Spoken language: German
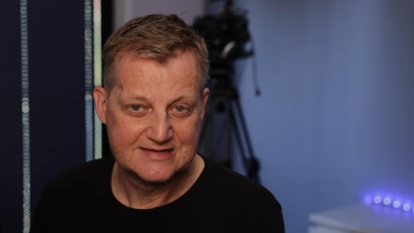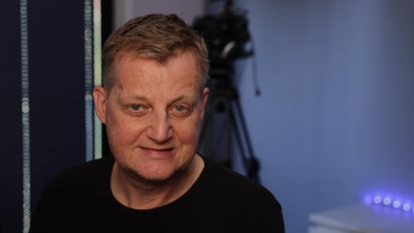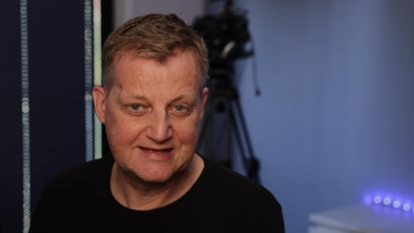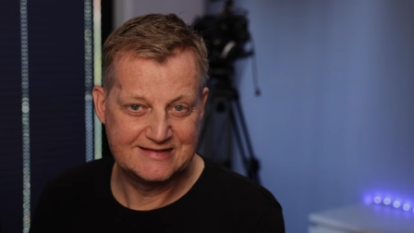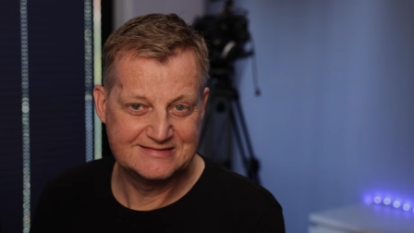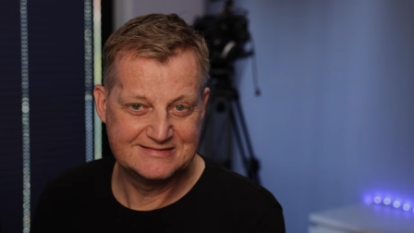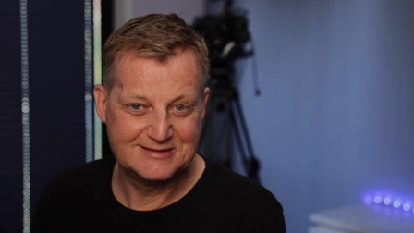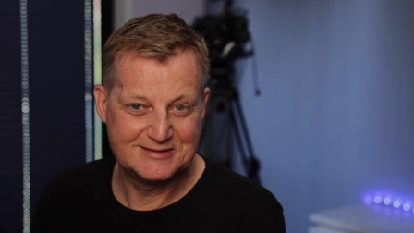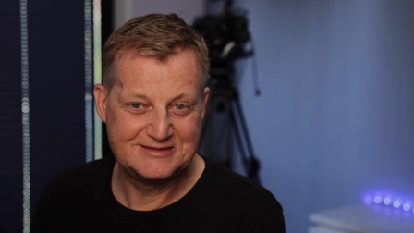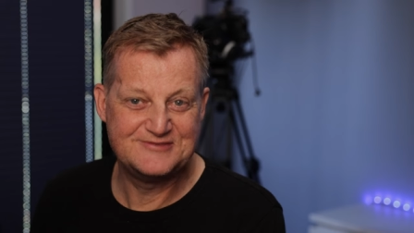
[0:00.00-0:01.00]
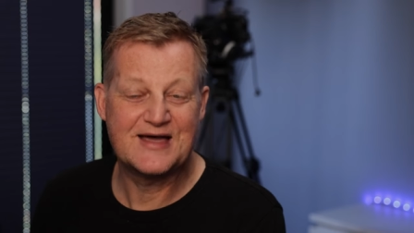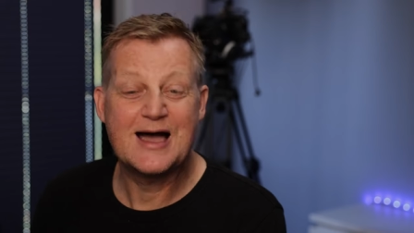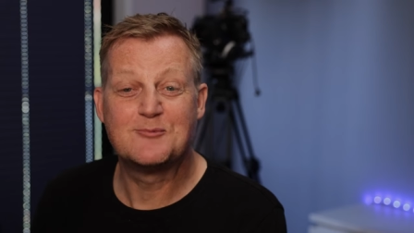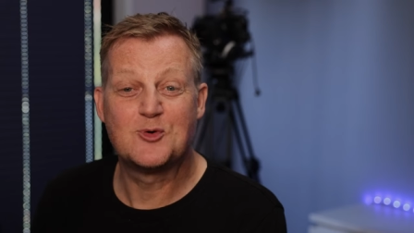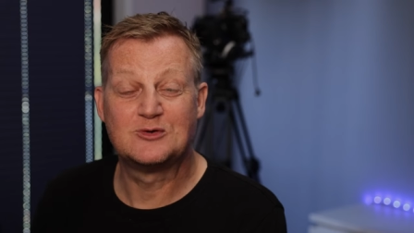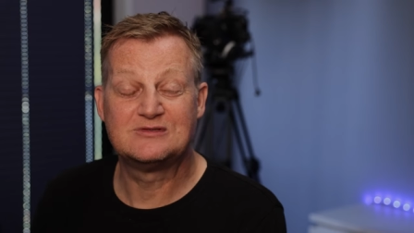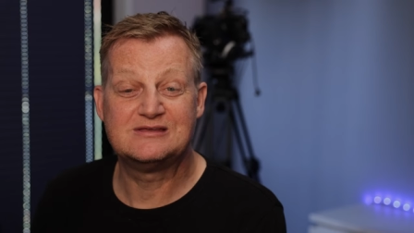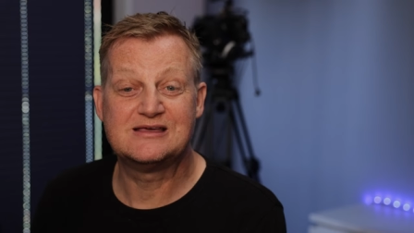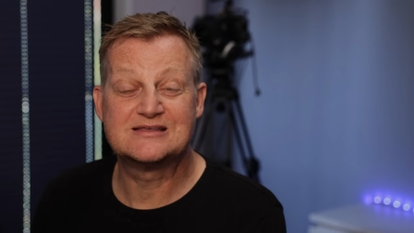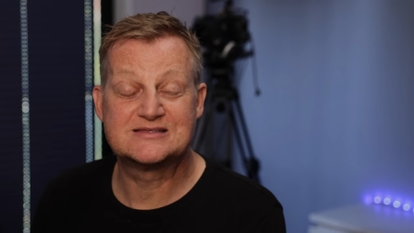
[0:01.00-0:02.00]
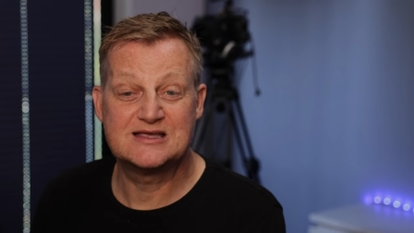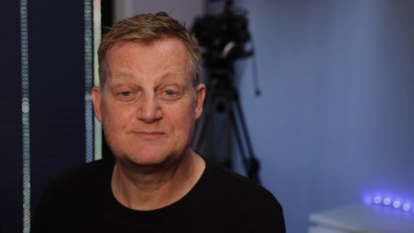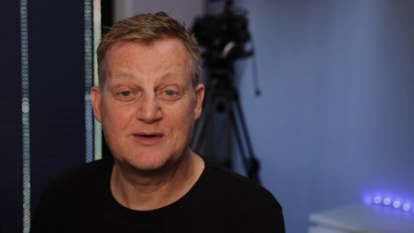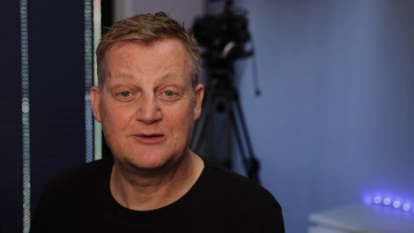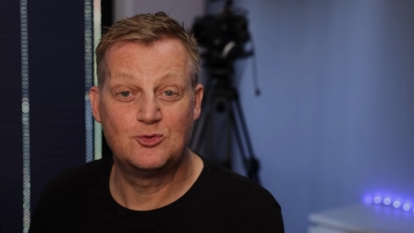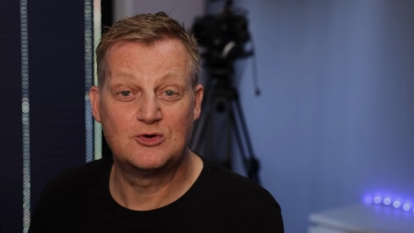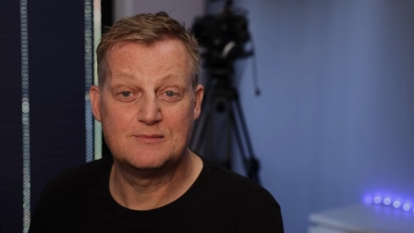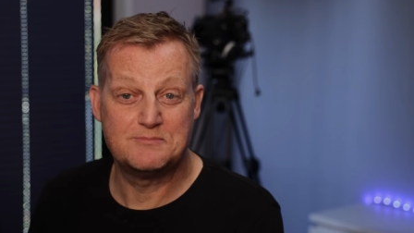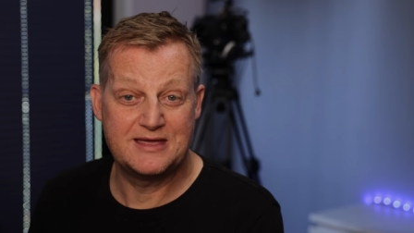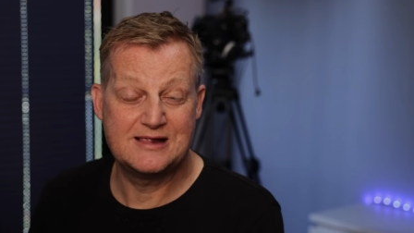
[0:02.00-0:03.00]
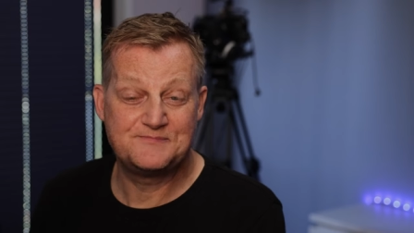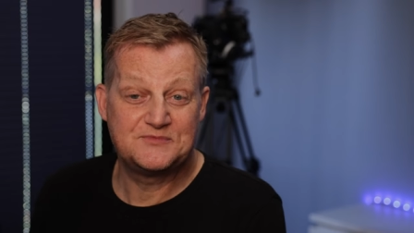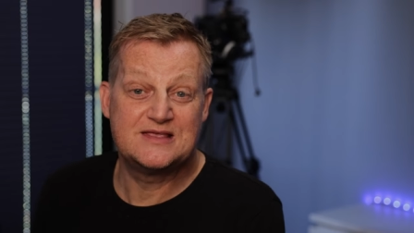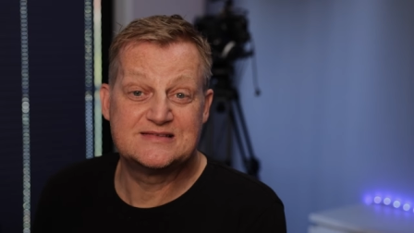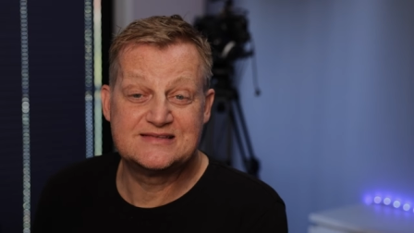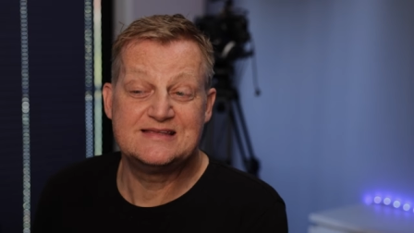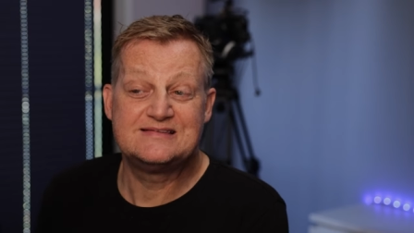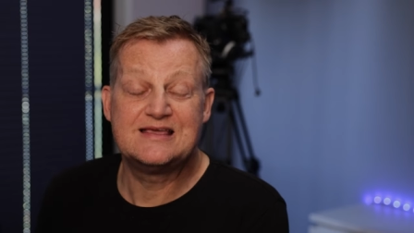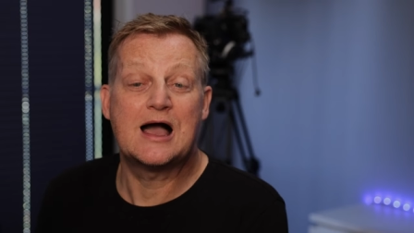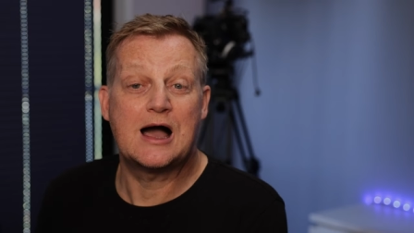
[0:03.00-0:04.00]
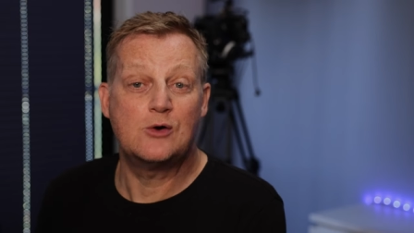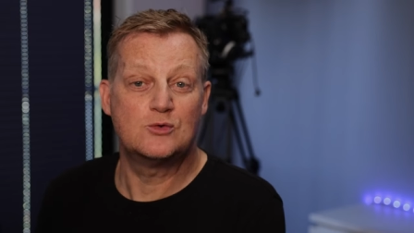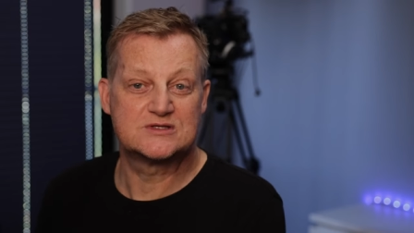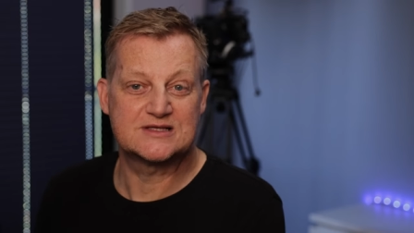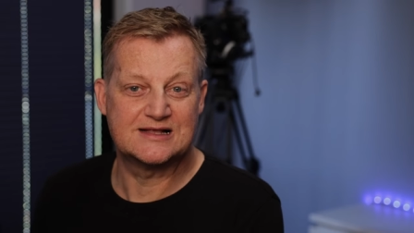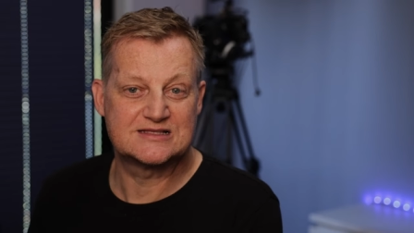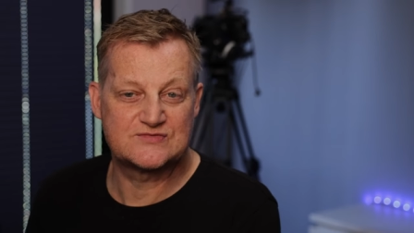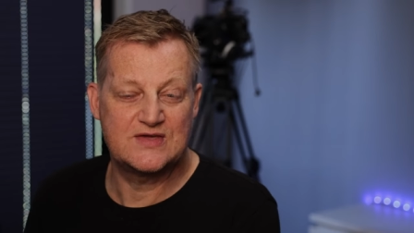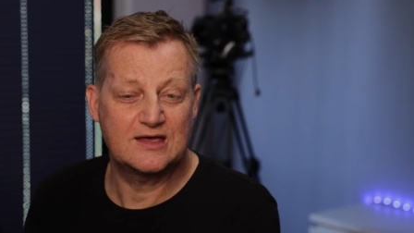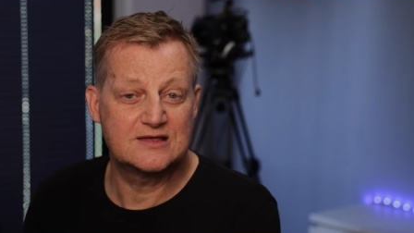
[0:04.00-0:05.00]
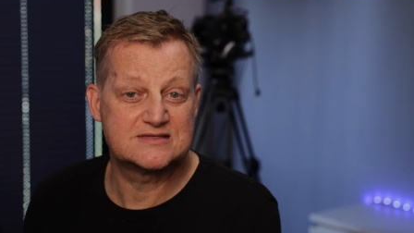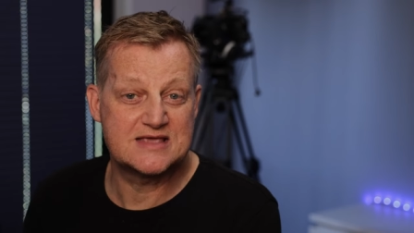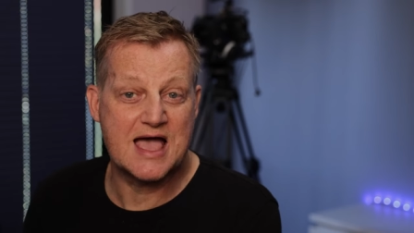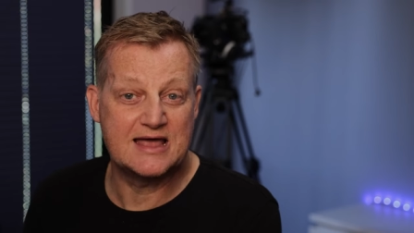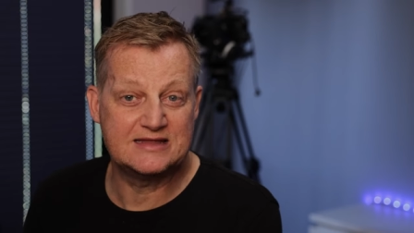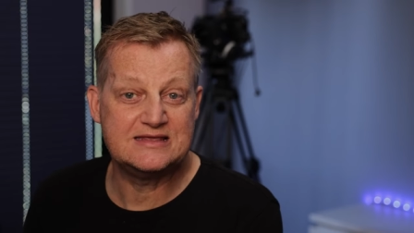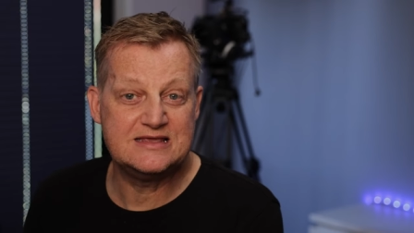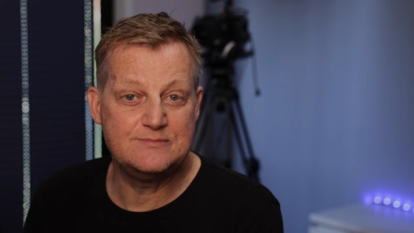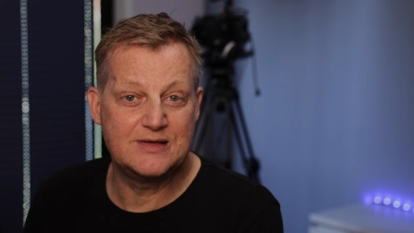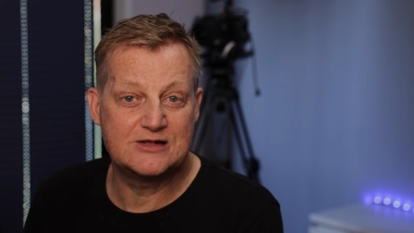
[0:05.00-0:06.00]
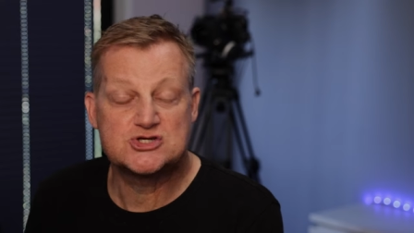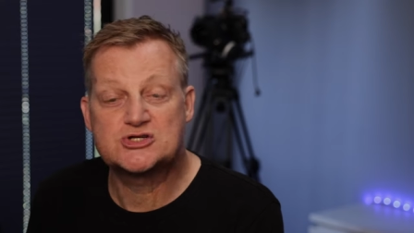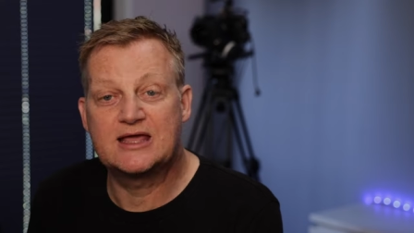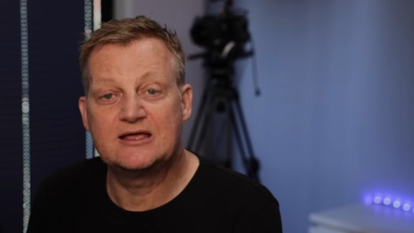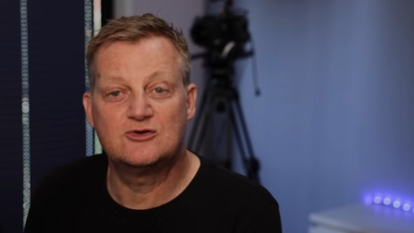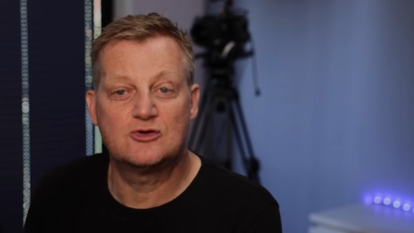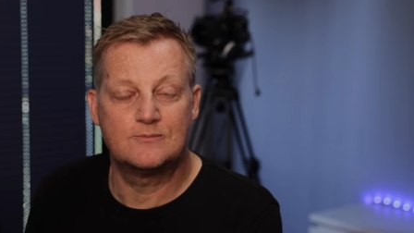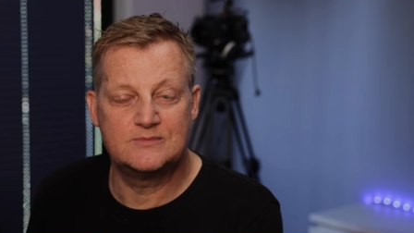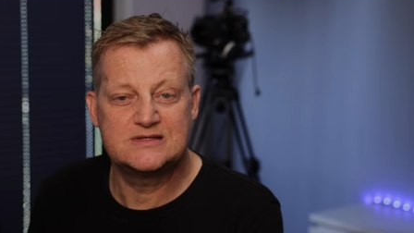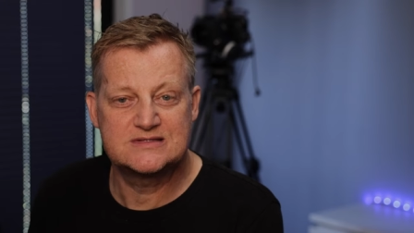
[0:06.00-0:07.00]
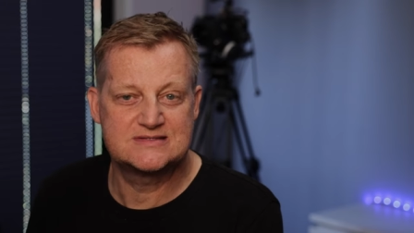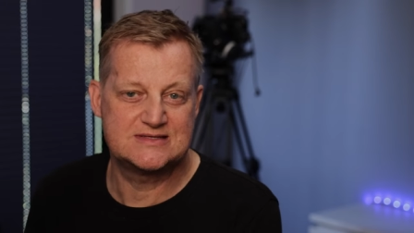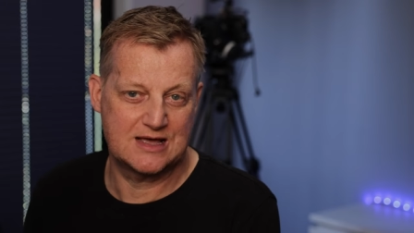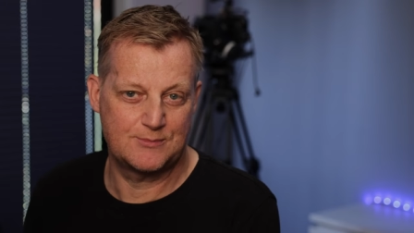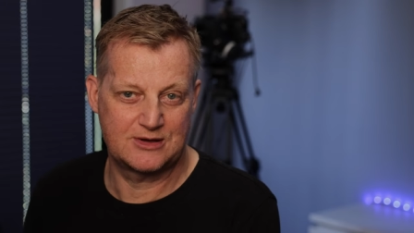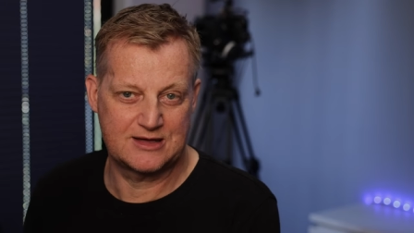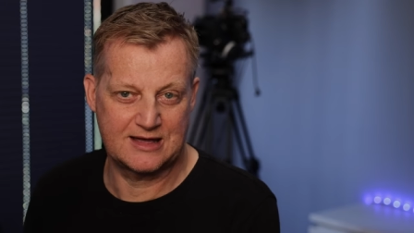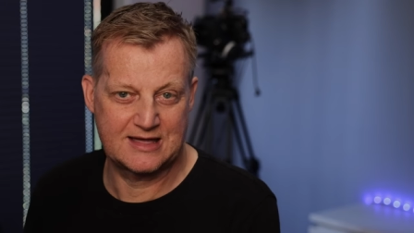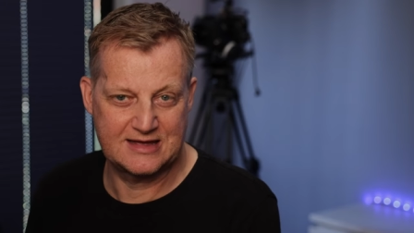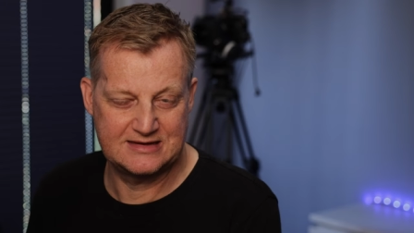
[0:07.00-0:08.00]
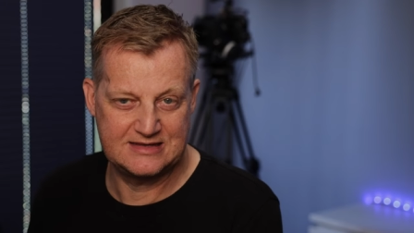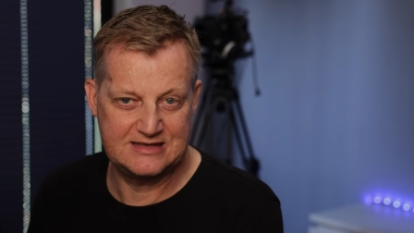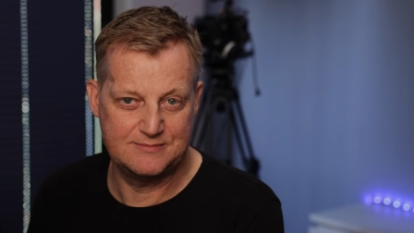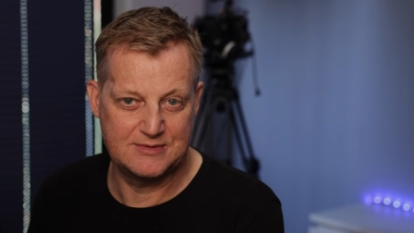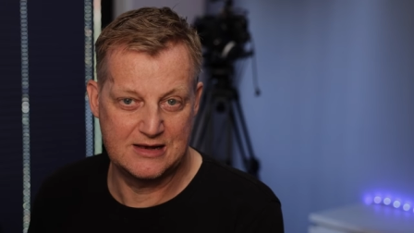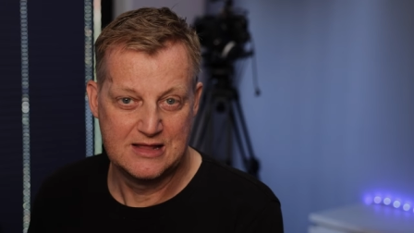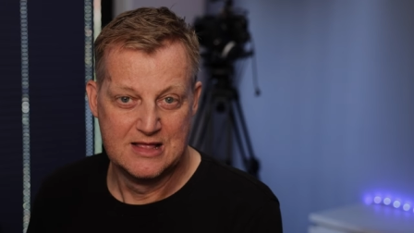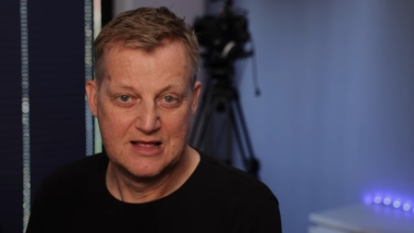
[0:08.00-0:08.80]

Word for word: denn äh, die Werbung, die ihr seht bei Google Mail, die sieht ja aus, als wäre sie eine E-Mail. Streng genommen ist sie aber gar keine E-Mail.